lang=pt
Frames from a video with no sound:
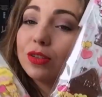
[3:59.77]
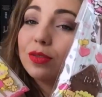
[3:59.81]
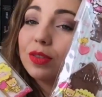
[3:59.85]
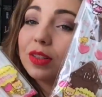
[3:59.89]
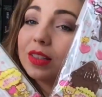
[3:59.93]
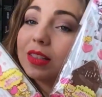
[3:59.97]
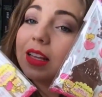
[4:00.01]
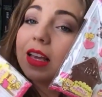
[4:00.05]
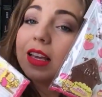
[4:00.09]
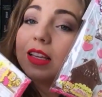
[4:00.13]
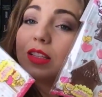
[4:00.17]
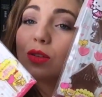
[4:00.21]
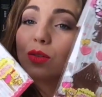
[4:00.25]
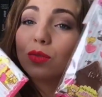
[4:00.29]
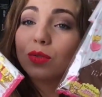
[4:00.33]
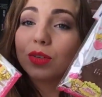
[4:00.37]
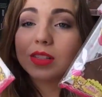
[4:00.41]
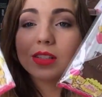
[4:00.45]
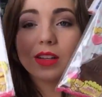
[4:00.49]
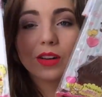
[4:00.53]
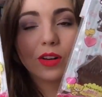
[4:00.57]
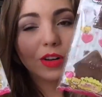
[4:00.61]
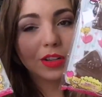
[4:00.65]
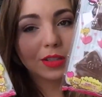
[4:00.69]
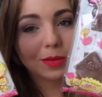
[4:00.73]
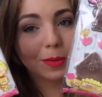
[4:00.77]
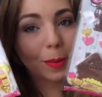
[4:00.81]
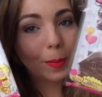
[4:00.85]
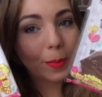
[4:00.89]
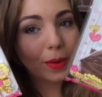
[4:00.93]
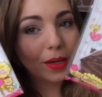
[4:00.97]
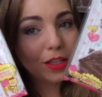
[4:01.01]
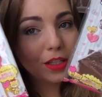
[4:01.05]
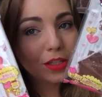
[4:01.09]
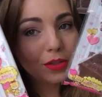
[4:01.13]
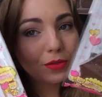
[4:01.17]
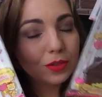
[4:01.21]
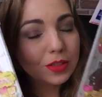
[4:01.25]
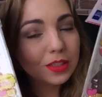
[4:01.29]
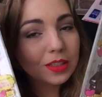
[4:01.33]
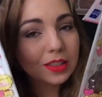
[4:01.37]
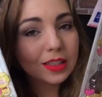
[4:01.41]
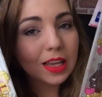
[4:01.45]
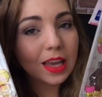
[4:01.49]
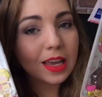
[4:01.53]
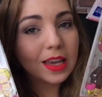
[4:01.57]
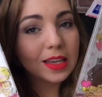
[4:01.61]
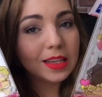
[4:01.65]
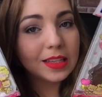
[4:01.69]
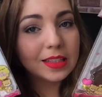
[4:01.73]
de vocês ou fazer com as mamães de
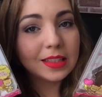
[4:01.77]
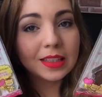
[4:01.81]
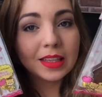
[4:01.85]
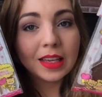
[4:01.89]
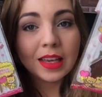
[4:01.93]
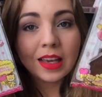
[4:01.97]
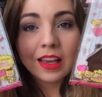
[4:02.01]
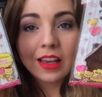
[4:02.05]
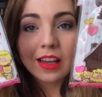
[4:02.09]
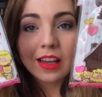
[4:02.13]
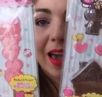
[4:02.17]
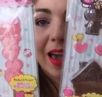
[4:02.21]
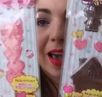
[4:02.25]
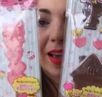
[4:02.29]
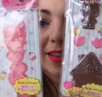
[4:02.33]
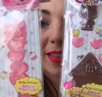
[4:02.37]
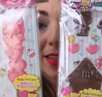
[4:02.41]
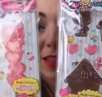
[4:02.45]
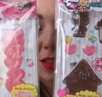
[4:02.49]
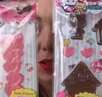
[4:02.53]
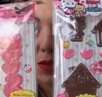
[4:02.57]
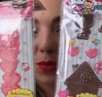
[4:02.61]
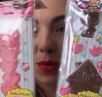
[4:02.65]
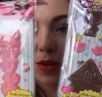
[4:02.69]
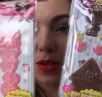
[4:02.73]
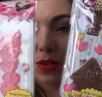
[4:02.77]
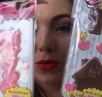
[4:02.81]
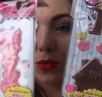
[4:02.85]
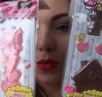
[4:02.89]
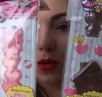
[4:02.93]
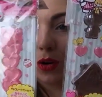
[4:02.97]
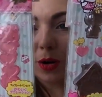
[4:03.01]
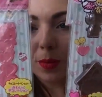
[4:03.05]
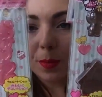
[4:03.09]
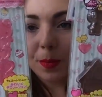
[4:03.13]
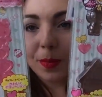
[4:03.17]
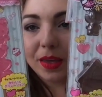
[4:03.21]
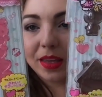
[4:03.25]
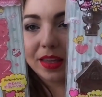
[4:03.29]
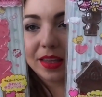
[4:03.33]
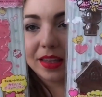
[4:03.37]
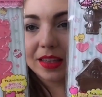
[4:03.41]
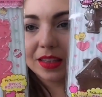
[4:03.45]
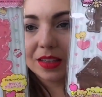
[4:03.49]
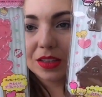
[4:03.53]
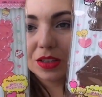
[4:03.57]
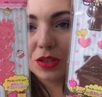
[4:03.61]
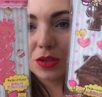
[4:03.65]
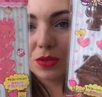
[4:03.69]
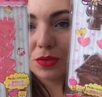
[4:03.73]
vocês. Essas duas
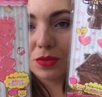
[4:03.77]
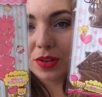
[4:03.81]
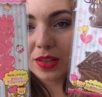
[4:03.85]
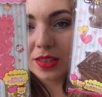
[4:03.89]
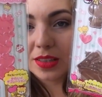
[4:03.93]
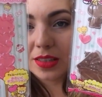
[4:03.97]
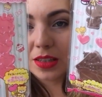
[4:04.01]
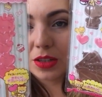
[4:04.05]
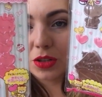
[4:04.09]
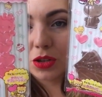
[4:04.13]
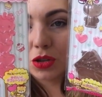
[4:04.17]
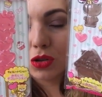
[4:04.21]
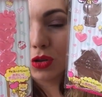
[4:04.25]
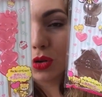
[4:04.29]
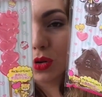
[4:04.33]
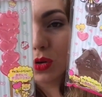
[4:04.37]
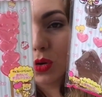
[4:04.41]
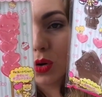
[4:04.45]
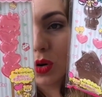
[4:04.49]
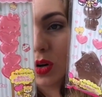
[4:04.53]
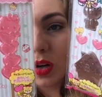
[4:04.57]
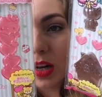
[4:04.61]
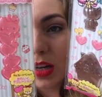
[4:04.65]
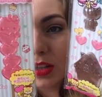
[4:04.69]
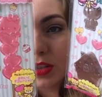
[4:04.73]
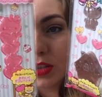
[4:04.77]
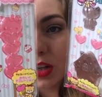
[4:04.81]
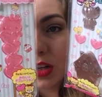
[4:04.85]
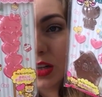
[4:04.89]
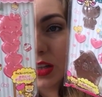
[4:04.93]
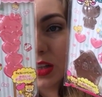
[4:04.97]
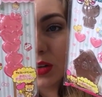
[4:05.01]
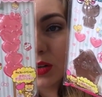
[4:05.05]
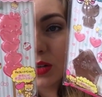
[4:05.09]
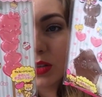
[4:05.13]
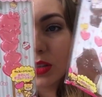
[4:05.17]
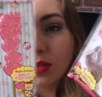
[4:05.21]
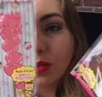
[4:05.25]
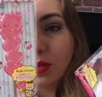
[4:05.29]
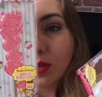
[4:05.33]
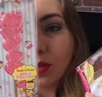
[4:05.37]
forminhas de fazer chocolate. Olha que coisa